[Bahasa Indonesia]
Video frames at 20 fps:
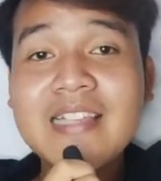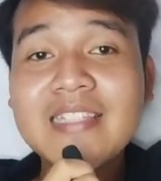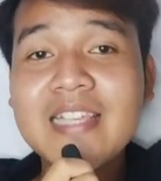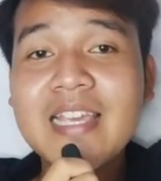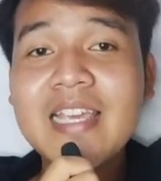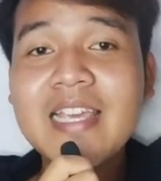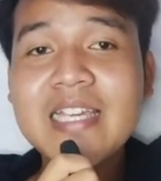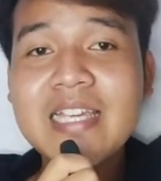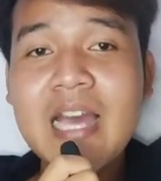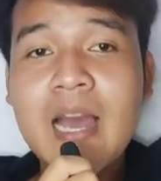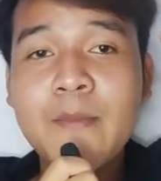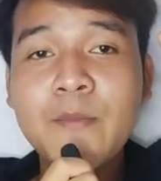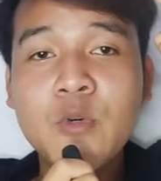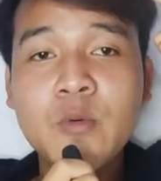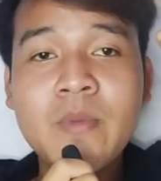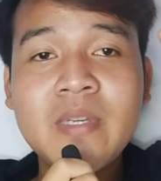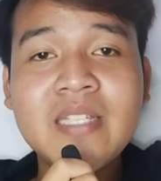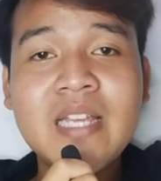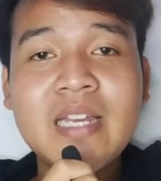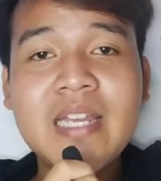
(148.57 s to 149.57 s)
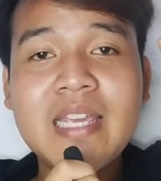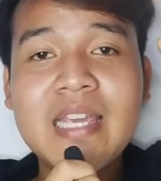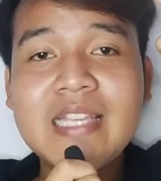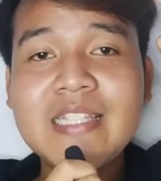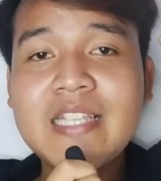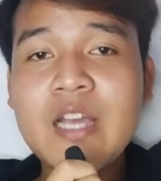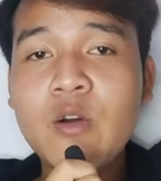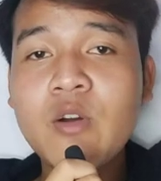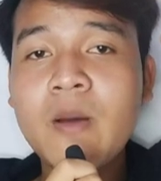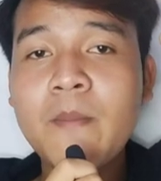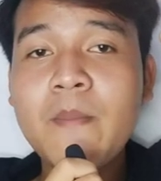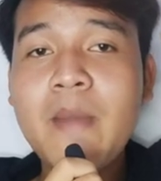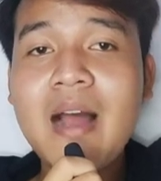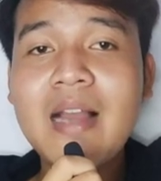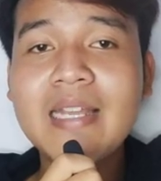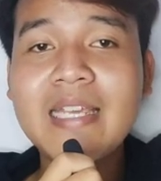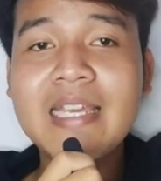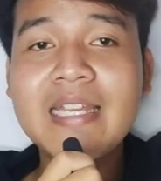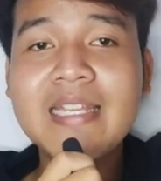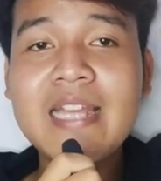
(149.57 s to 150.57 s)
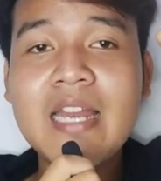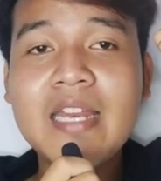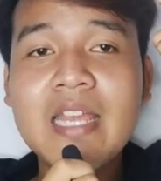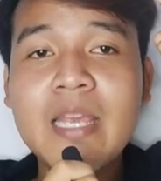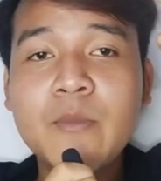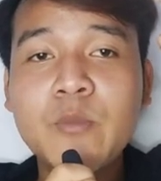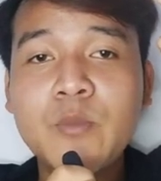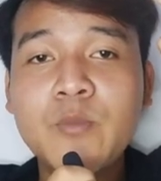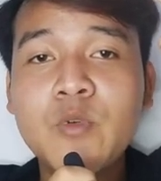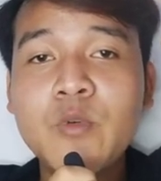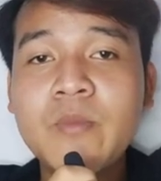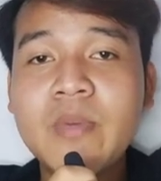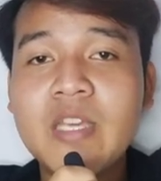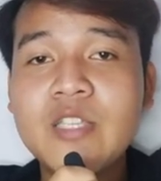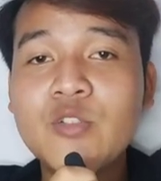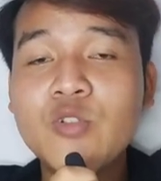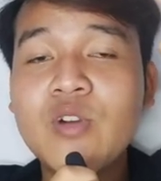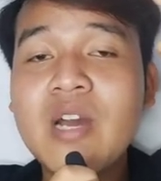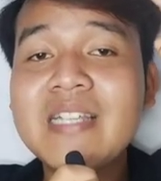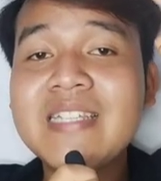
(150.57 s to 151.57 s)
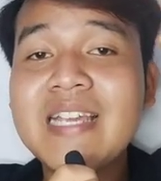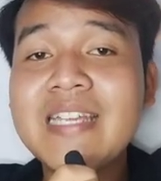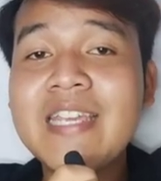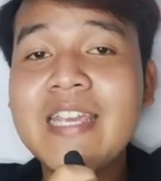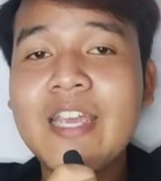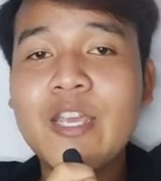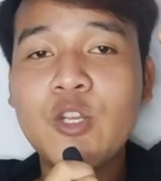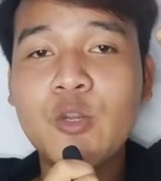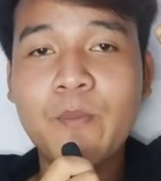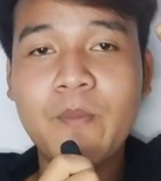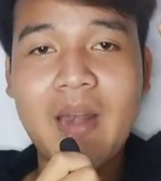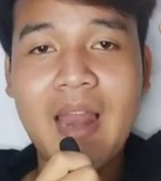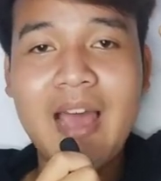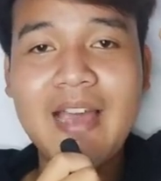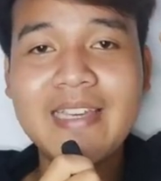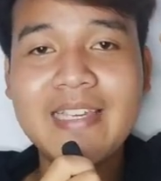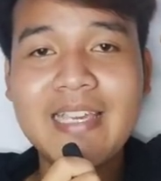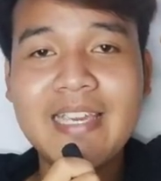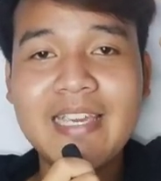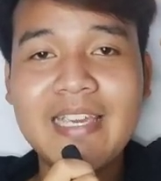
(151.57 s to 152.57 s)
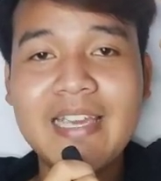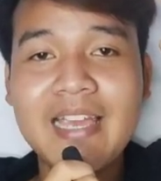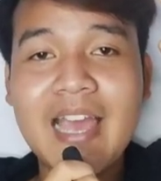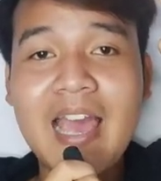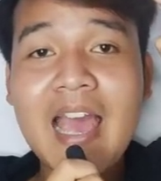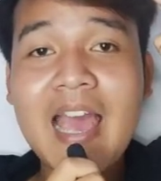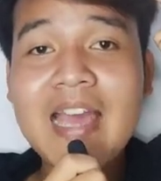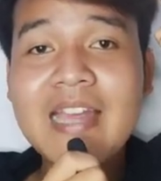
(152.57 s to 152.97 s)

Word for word: Sehingga bumi jadi hijau kembali dan ibu bumi juga jadi hidup lagi.